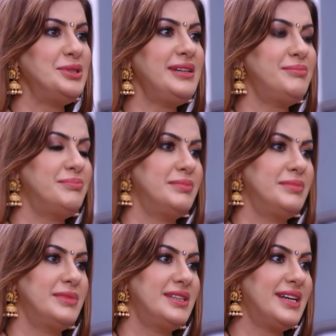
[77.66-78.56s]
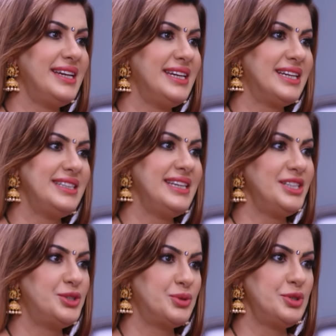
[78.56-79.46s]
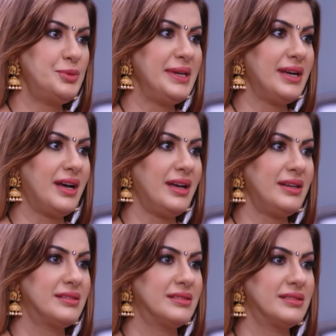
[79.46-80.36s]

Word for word: بنتي كارينا حكت هذا الحكي